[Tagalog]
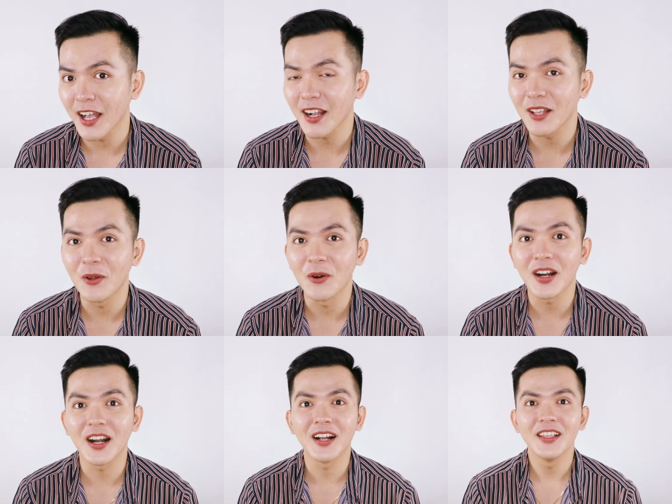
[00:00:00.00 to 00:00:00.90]

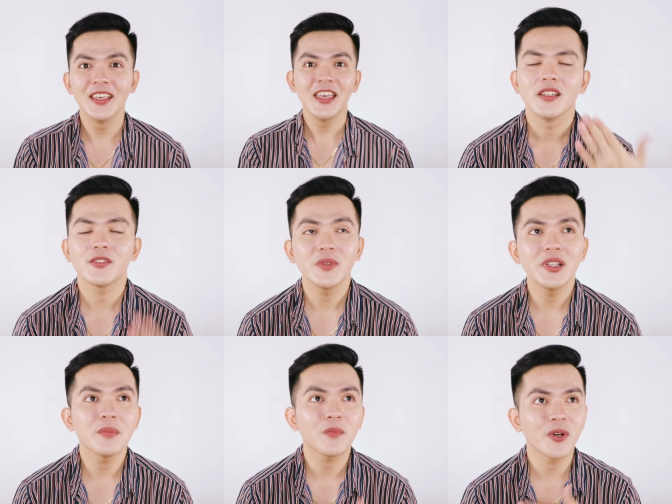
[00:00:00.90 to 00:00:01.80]
nakakaloka. It's
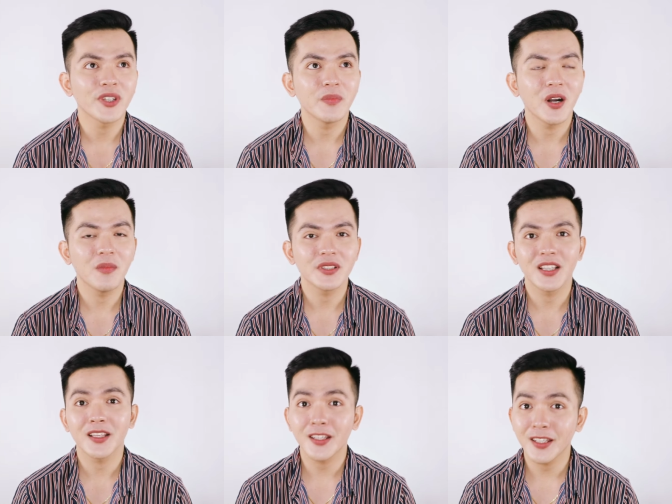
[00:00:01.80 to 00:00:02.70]
really important mga
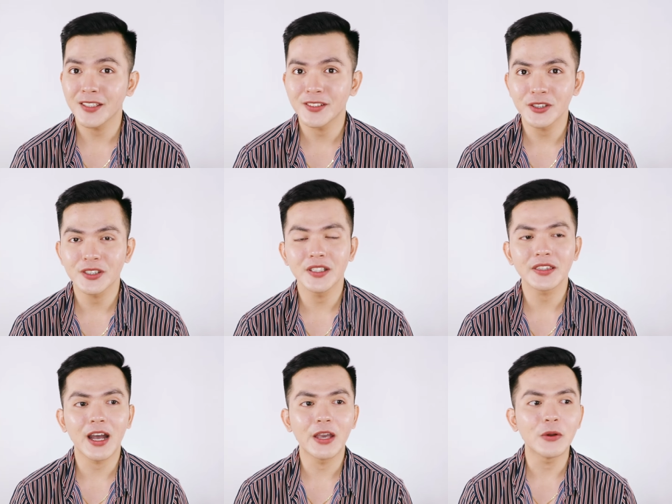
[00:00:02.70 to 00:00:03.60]
best na nagre-research
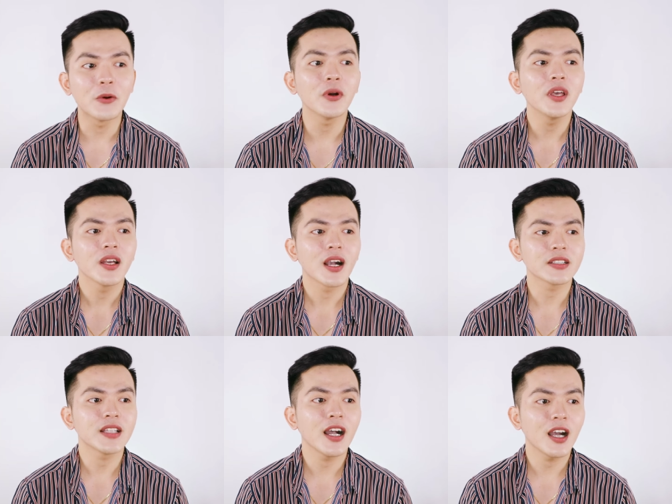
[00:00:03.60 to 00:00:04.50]
din tayo
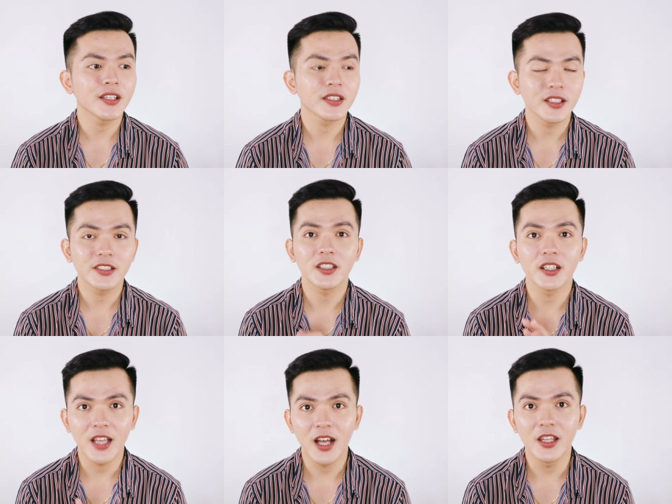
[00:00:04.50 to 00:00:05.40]
kasi nakakadagdag siya
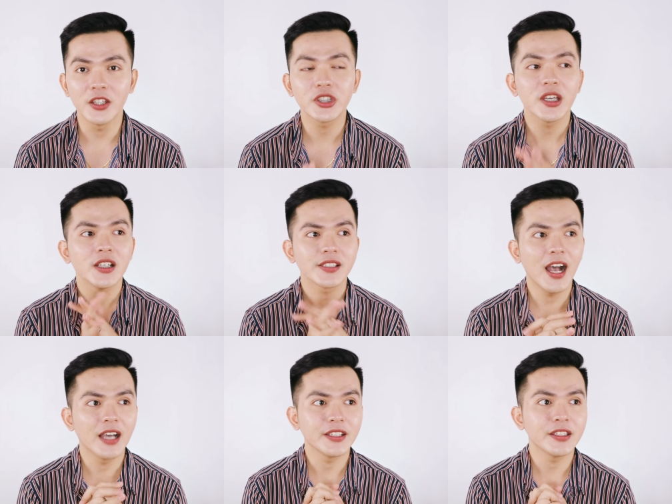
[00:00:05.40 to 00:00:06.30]
ng knowledge
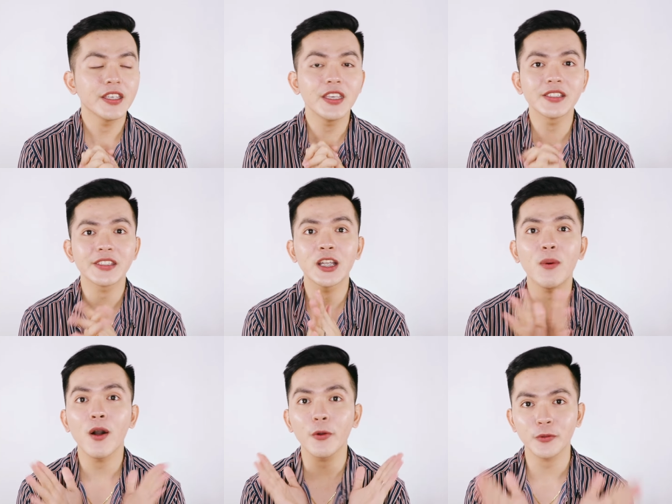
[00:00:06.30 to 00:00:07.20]
sa atin. Hence,
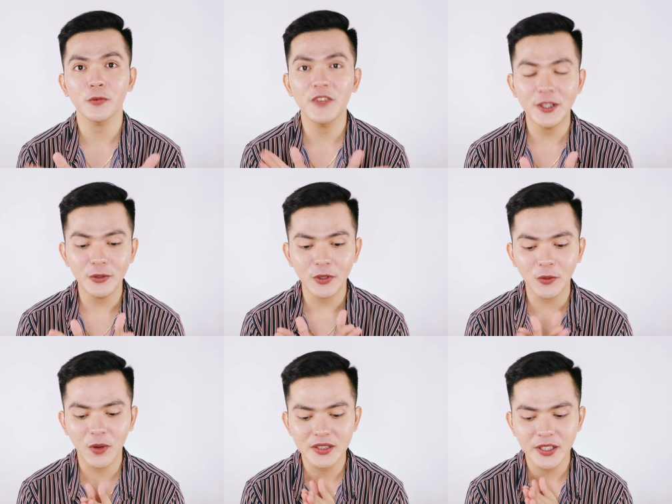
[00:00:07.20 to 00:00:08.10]
ginawa ko itong video
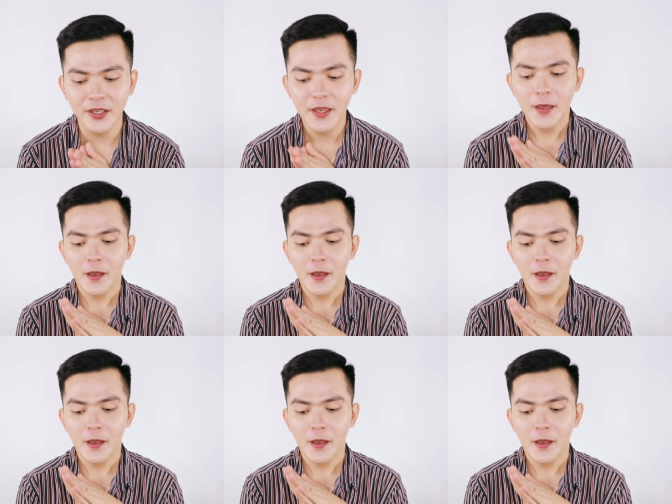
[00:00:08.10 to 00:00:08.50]
na to kasi